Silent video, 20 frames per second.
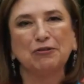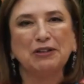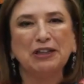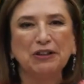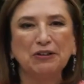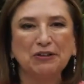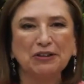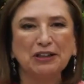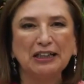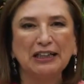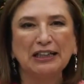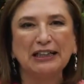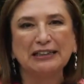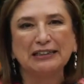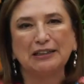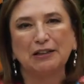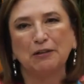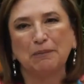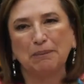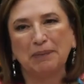un niño tiene que
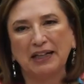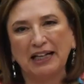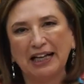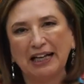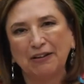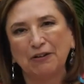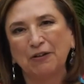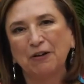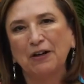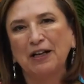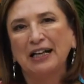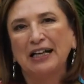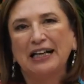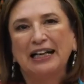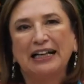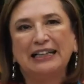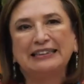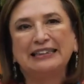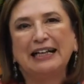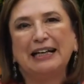ser operado,
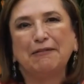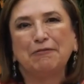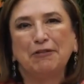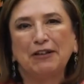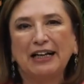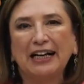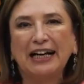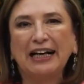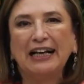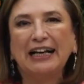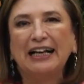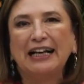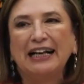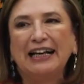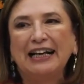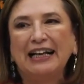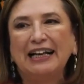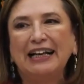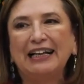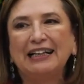es a la mujer.
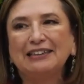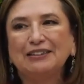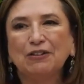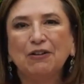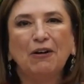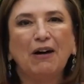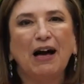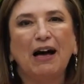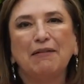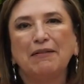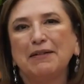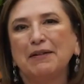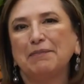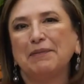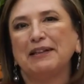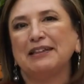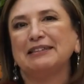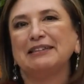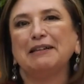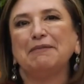Eso a mí me
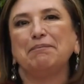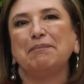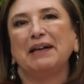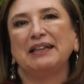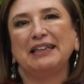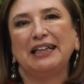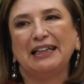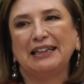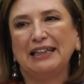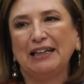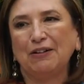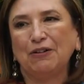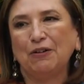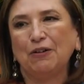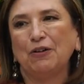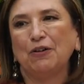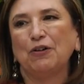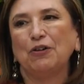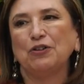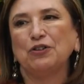parece
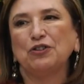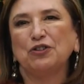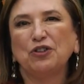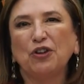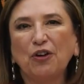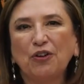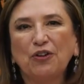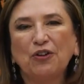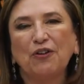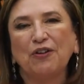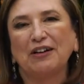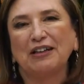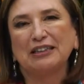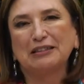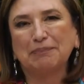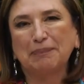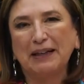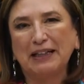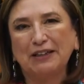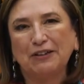patético, con todo
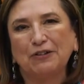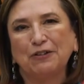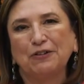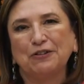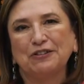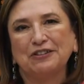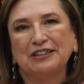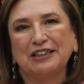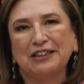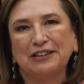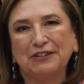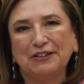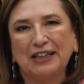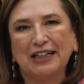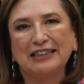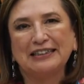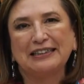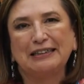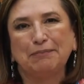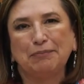respeto,
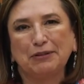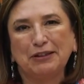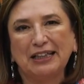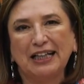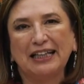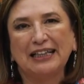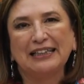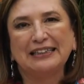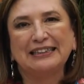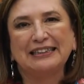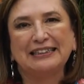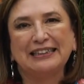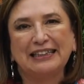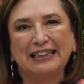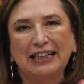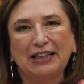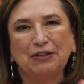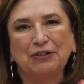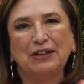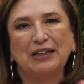señoras diputadas y
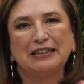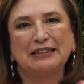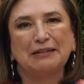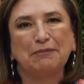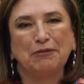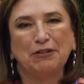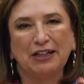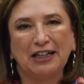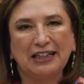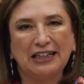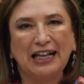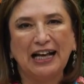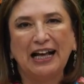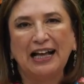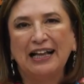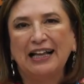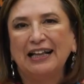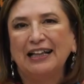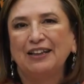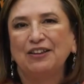senadoras de Morena.
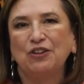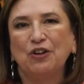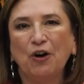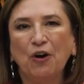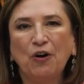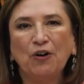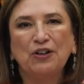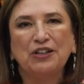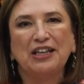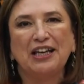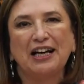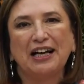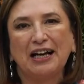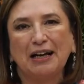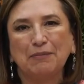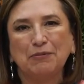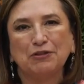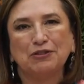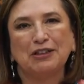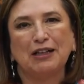No
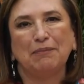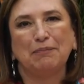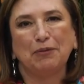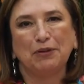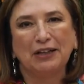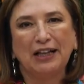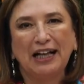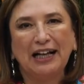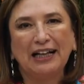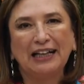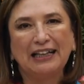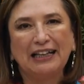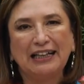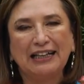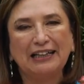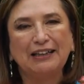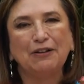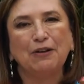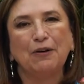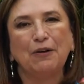llegamos al poder
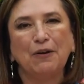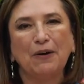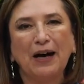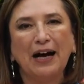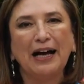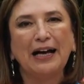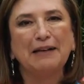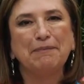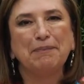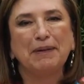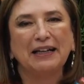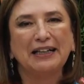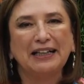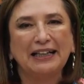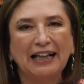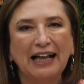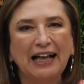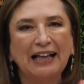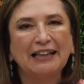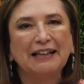y no hay
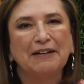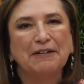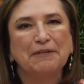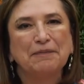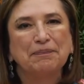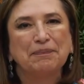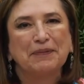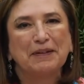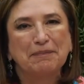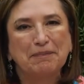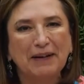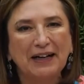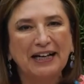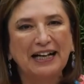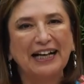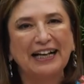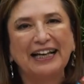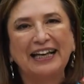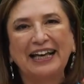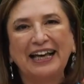paridad
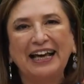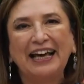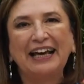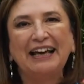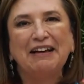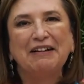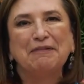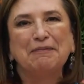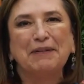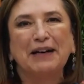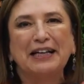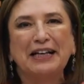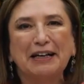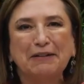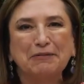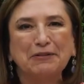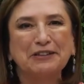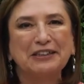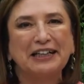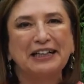para que
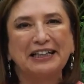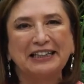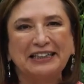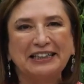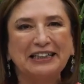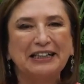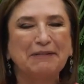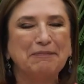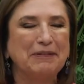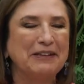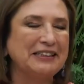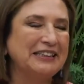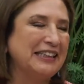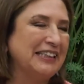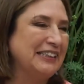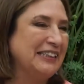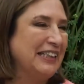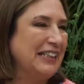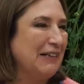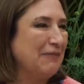vayamos a rendirle
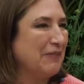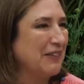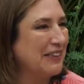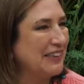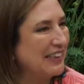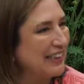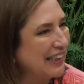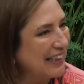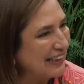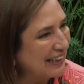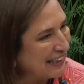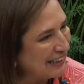pleitesía al presidente.